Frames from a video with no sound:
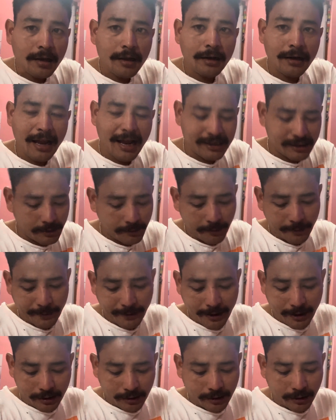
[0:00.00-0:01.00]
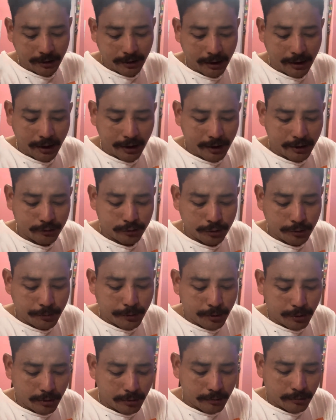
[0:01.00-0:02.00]
लाजवाब यार घर का खाना जो भी
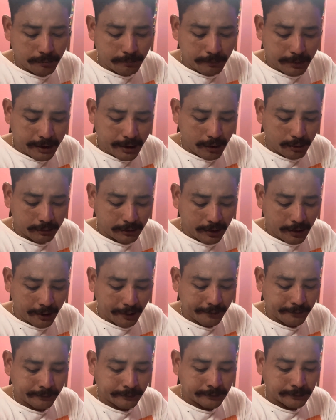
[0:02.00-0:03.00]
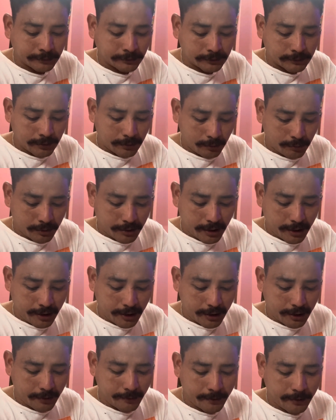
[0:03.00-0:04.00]
हो बढ़िया होता है तो
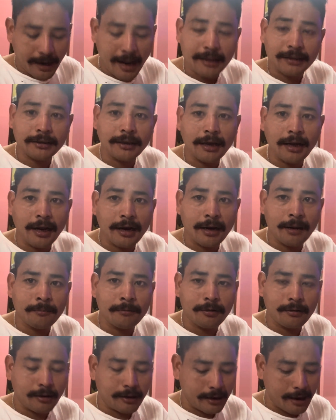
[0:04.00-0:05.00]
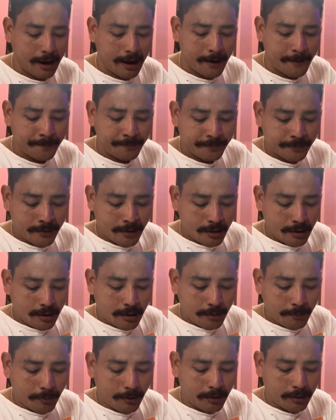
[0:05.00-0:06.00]
देखिए रात का खाना हम लोग का क्या है
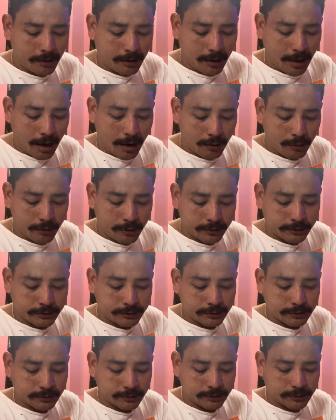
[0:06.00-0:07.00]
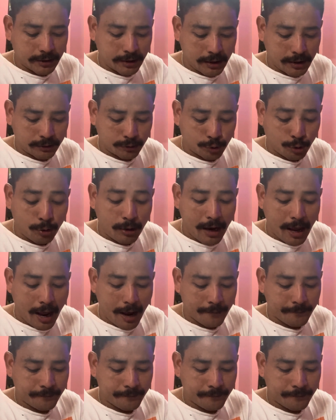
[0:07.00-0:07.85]
परोठा और चना छोला